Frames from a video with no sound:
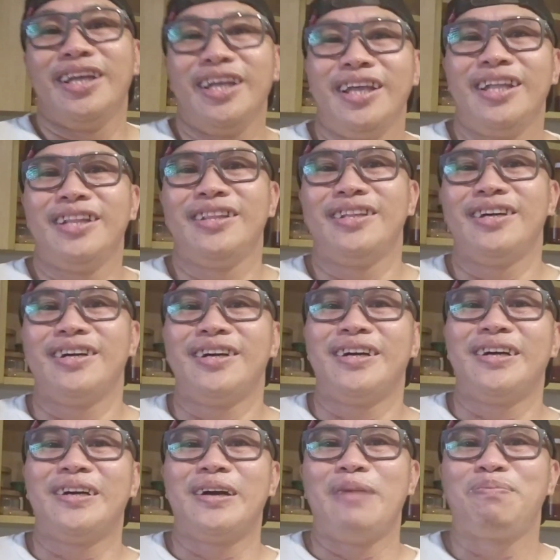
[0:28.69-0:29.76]
And
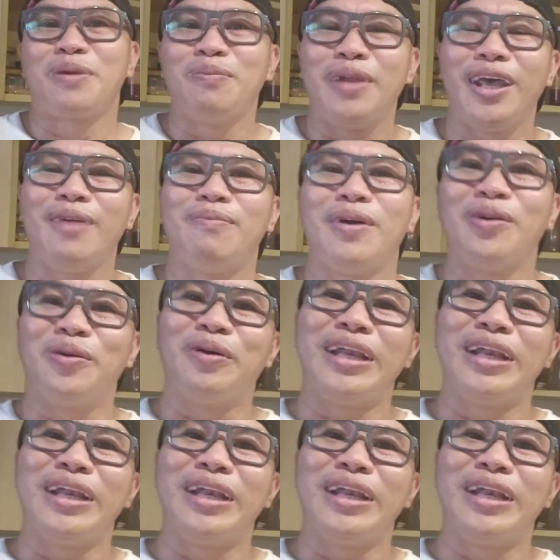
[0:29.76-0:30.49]
uh, ang problema ko,